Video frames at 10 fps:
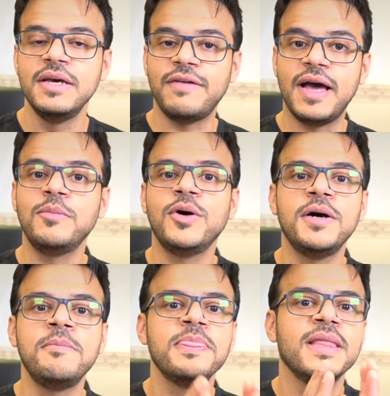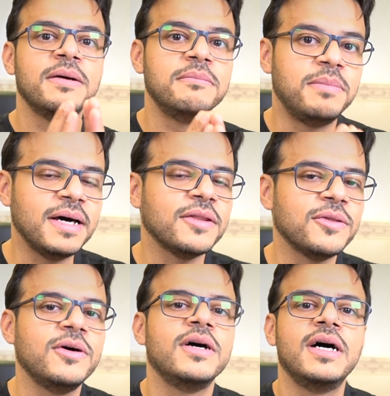فالمهم
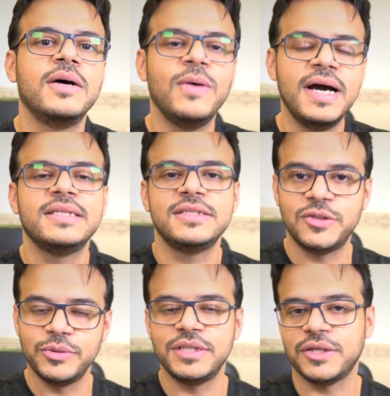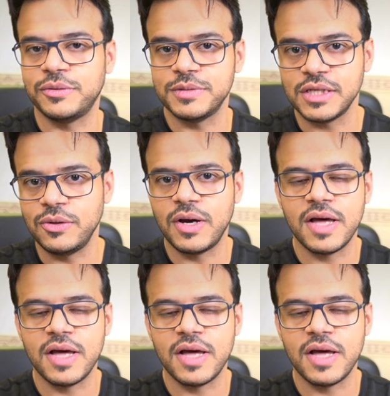برضو وعدت تويتر انهم يصلحوا